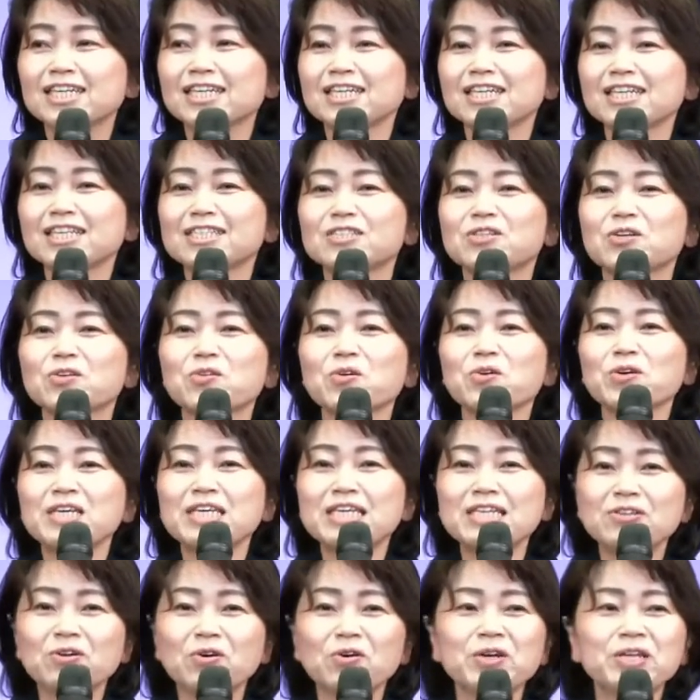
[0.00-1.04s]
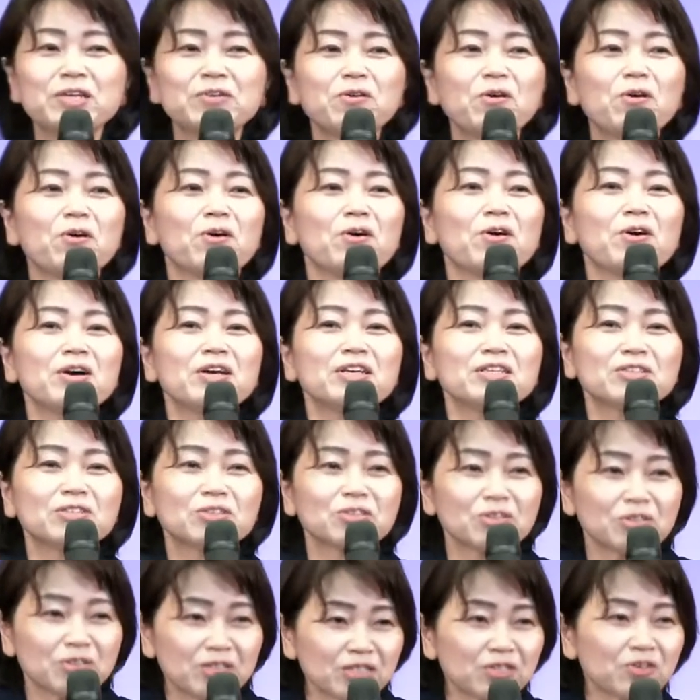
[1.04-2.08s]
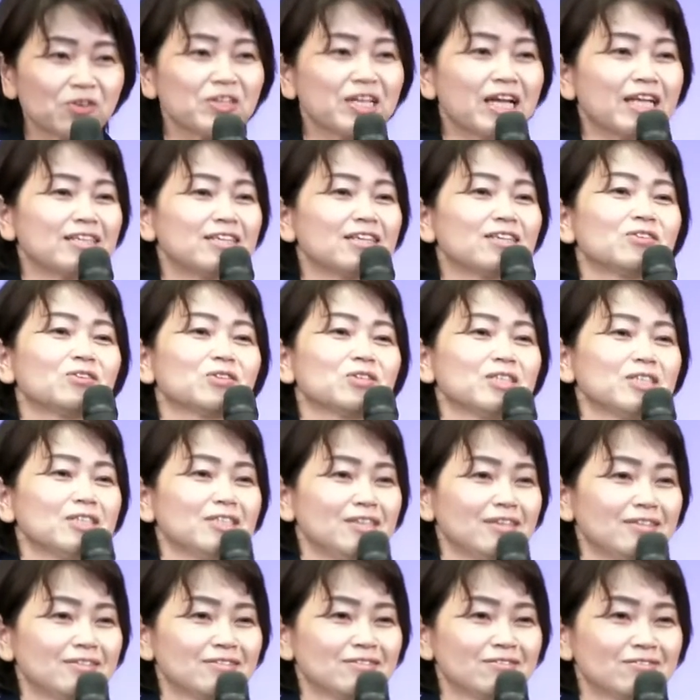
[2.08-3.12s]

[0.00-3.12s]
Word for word: キリストの祈りをする人になっていってほしいんです